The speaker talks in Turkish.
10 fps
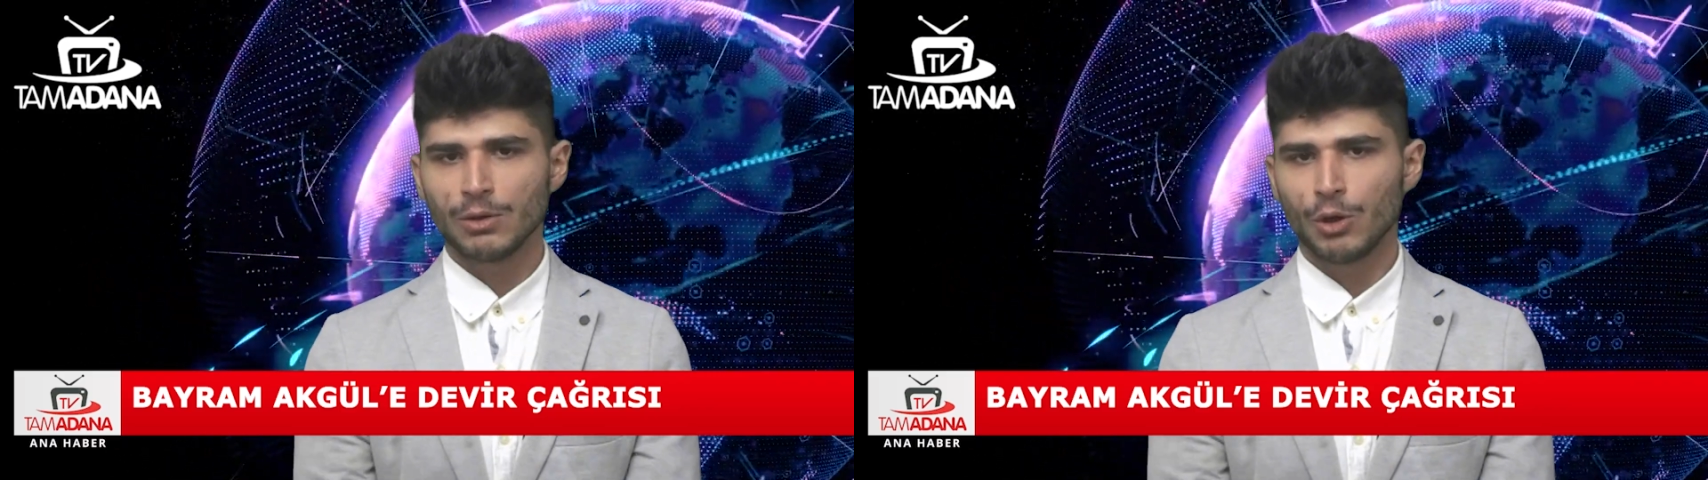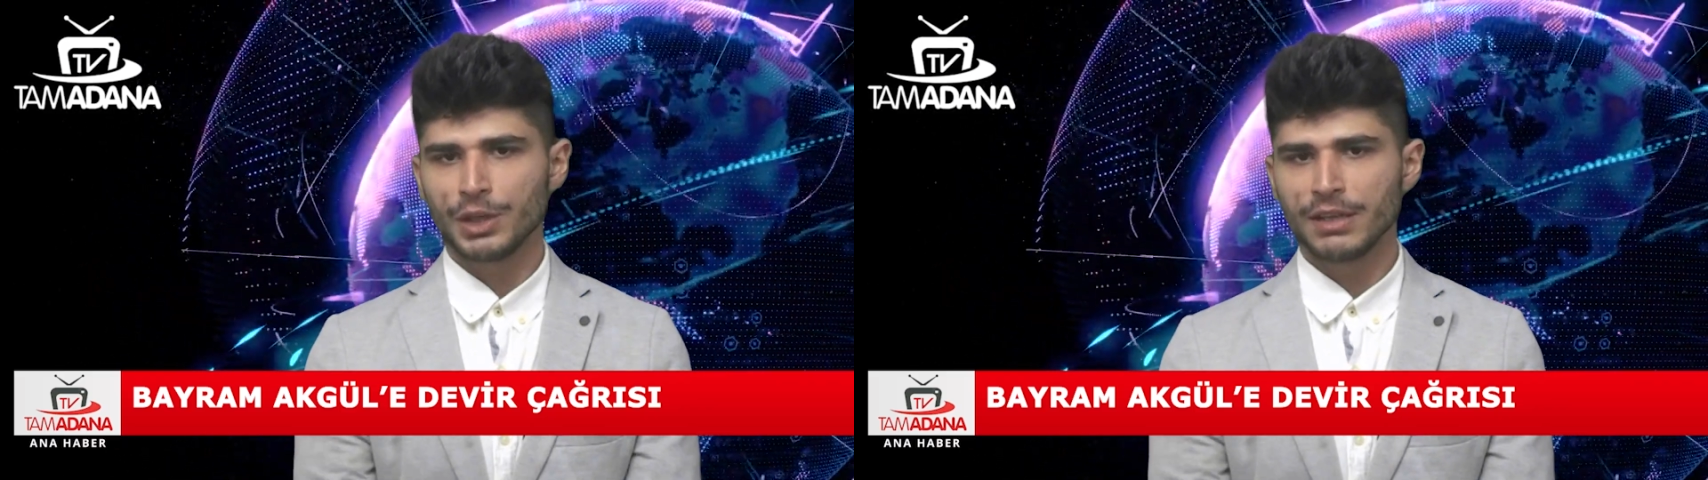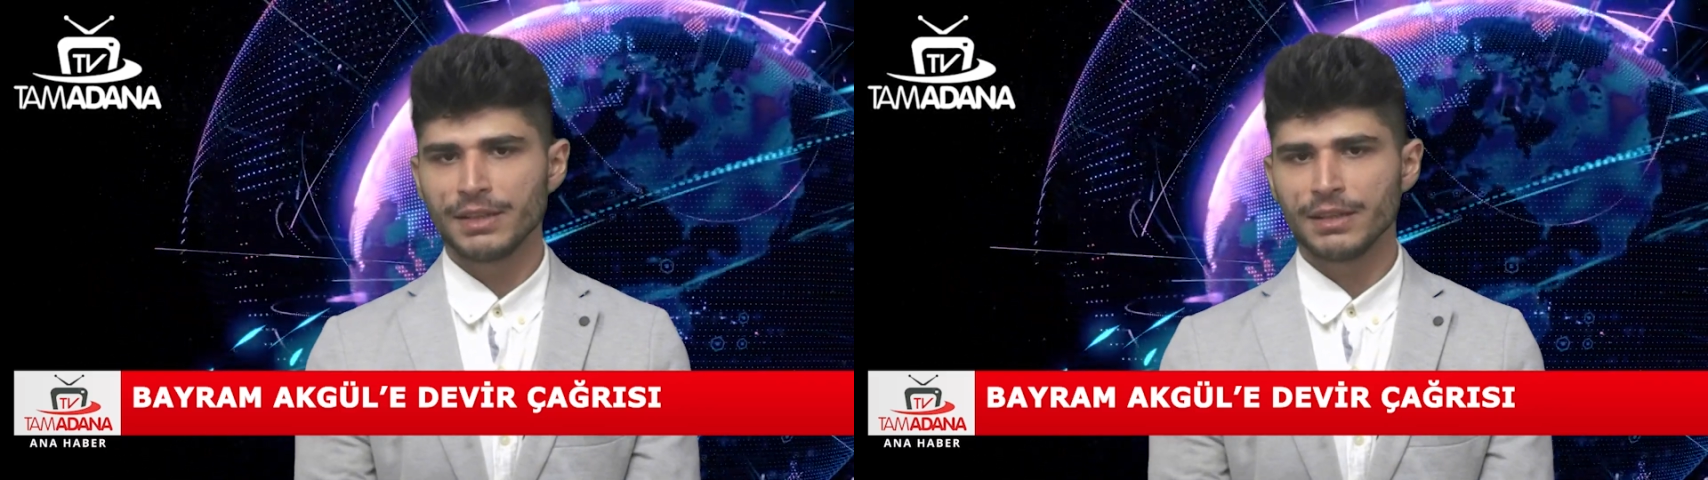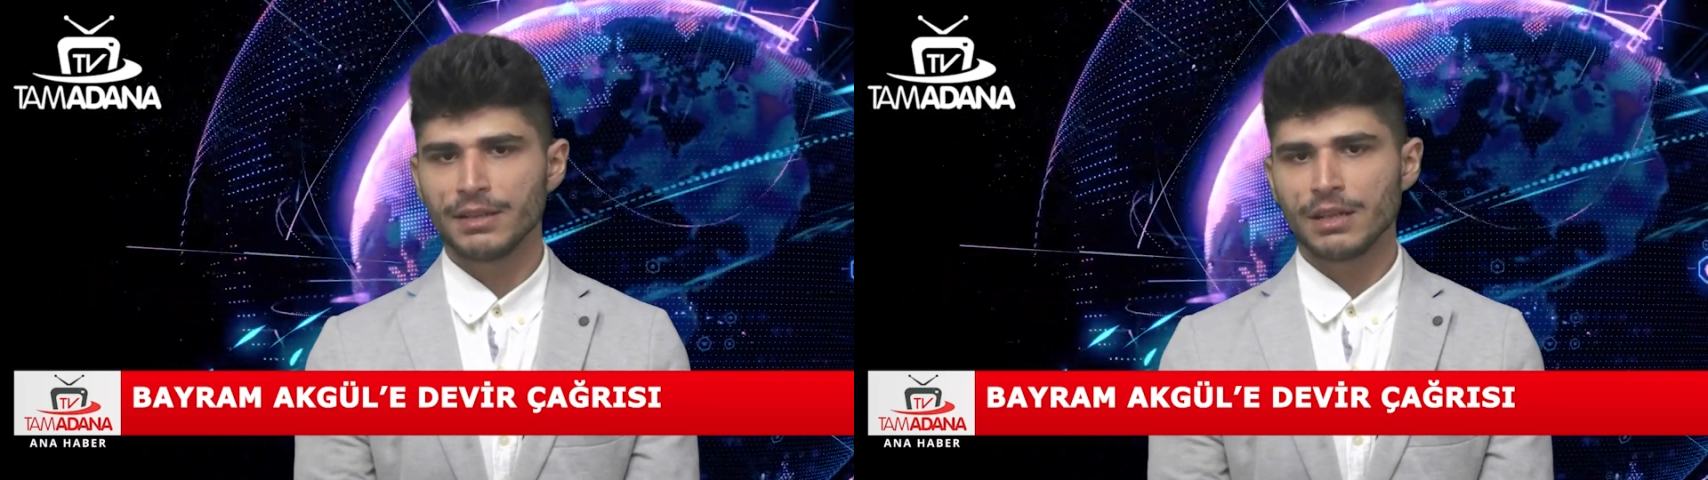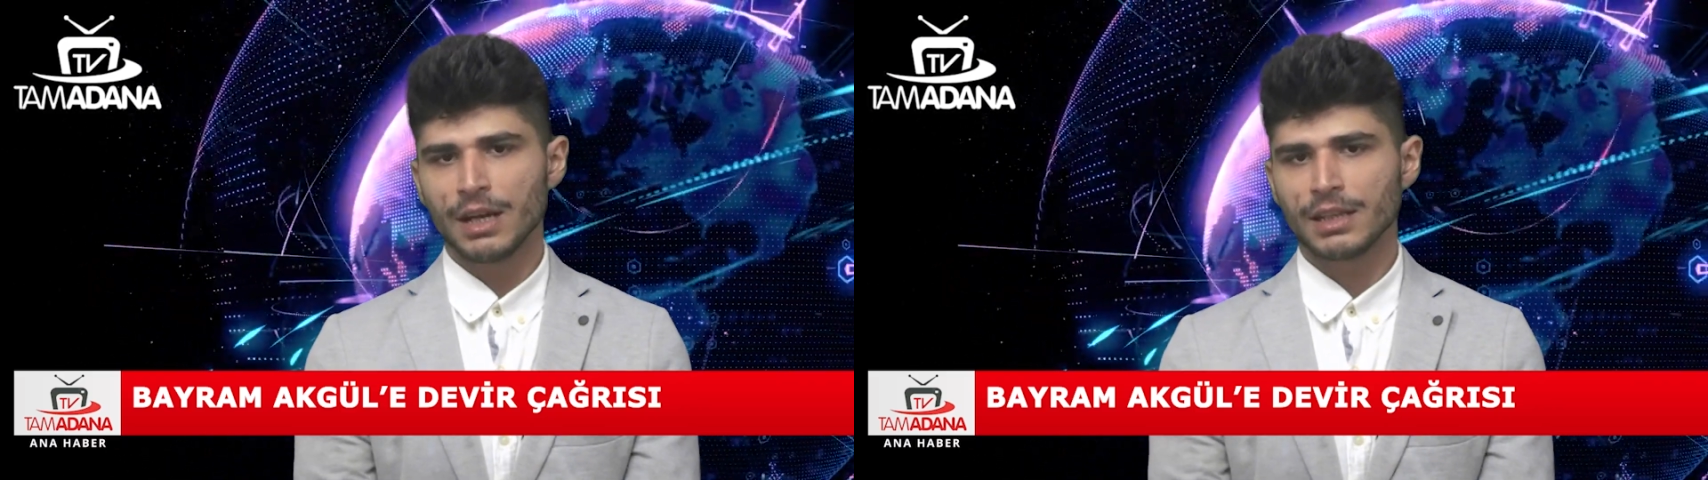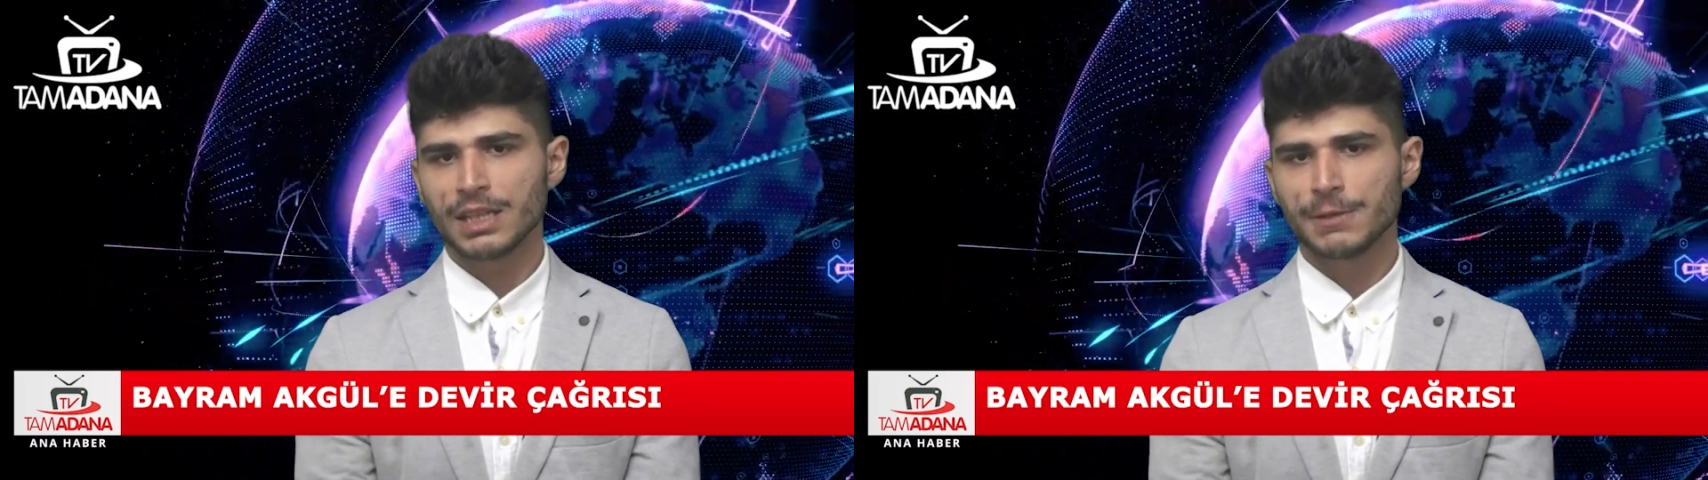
17 yıldır Adana